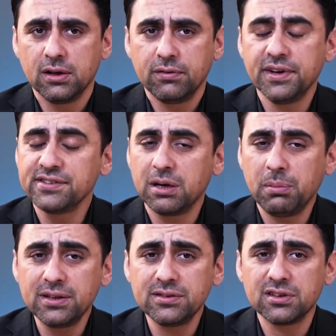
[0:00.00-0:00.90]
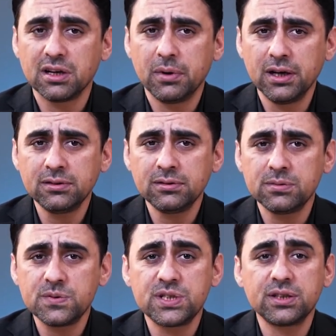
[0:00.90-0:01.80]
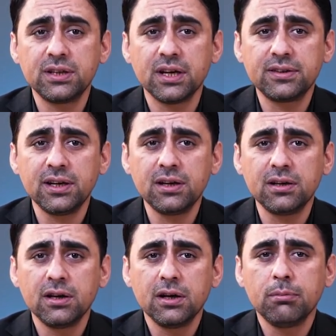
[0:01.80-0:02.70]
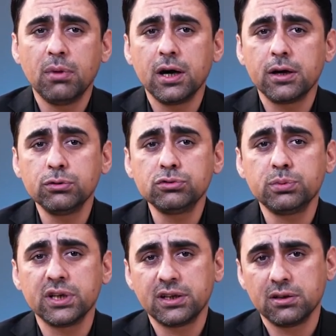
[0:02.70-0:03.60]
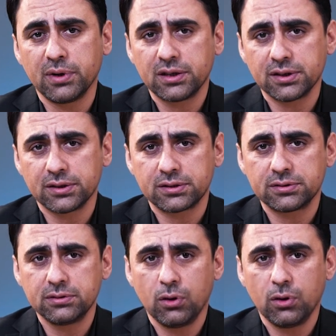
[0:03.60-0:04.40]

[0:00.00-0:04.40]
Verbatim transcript: ve zaman zaman şiddete maruz bırakılmaktadır.